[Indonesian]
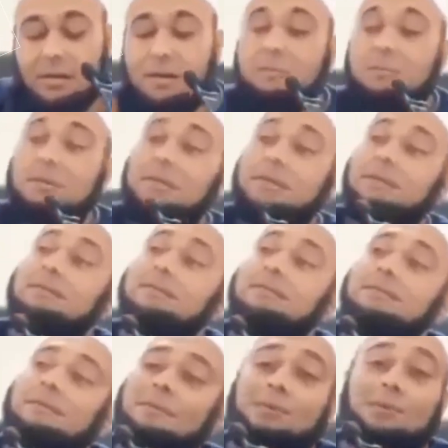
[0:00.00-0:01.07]
Apa ini?
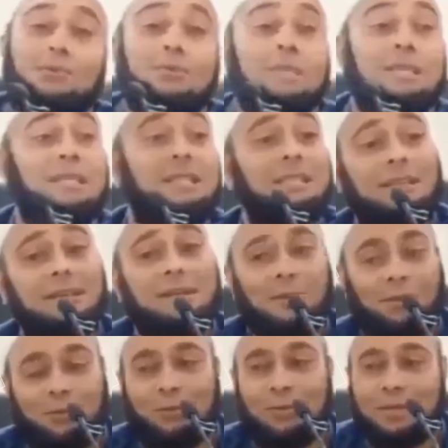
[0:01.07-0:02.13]
Kunyit.
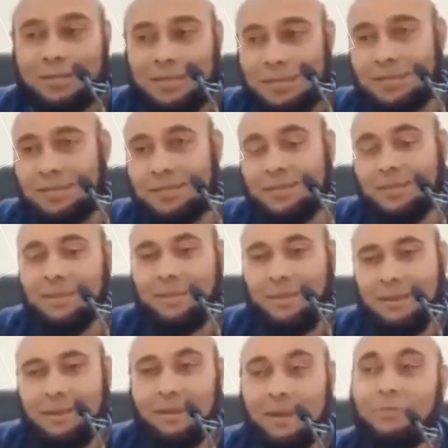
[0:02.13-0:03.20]
Kunyit ini
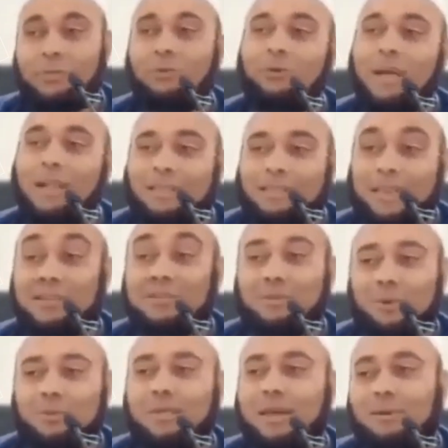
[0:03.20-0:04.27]
natural
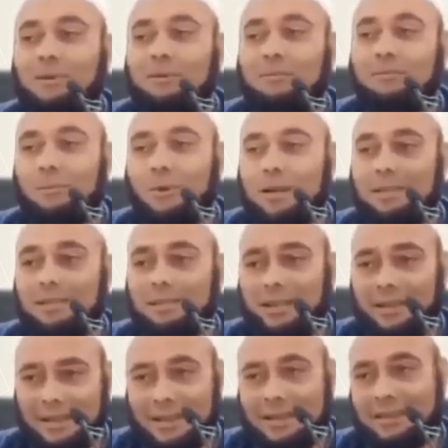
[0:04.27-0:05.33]
testosteron buat
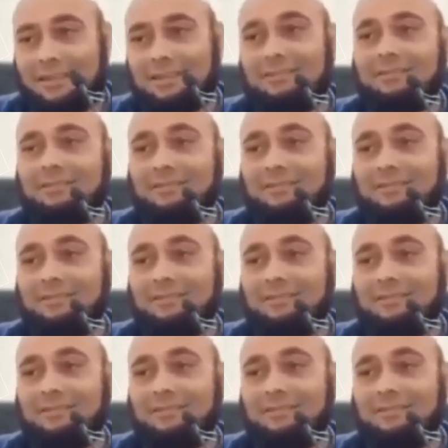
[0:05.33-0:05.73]
laki-laki.